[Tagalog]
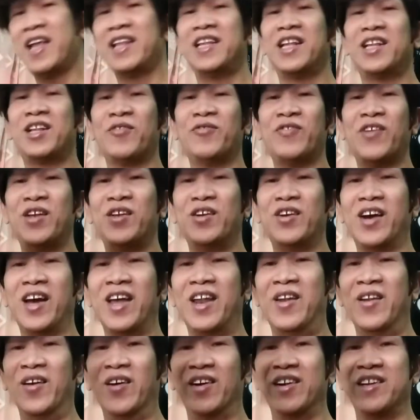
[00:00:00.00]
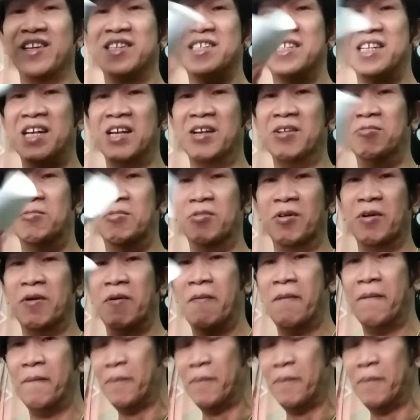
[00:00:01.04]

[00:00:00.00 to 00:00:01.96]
Nandito pa yung ano, resibo.